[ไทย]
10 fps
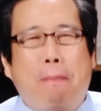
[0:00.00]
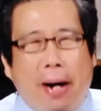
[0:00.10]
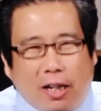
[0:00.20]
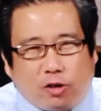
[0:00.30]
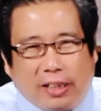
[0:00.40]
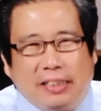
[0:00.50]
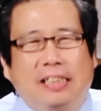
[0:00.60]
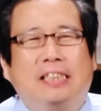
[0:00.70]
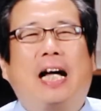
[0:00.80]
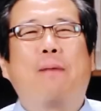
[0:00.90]
พระเยซู
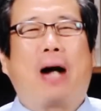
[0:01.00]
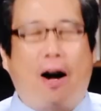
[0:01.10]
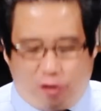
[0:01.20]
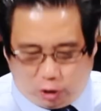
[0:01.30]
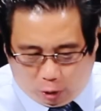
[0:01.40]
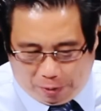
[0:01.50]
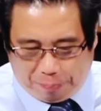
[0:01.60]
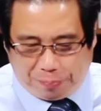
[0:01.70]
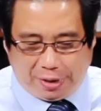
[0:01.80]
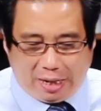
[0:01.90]
ยืนท่ามกลางฝูงชน
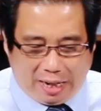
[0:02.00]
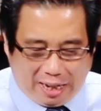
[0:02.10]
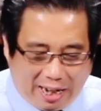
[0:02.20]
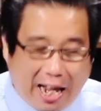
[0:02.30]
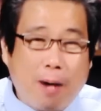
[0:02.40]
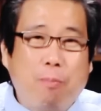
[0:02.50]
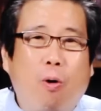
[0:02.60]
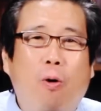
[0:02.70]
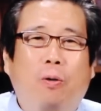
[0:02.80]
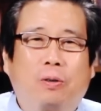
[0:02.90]
แล้วพ
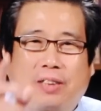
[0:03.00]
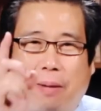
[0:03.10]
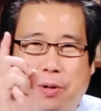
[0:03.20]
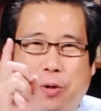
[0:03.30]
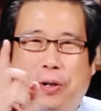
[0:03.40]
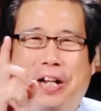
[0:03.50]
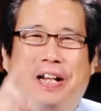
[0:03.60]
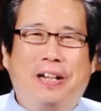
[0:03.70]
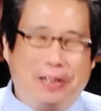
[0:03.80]
งตัดประโยคนี้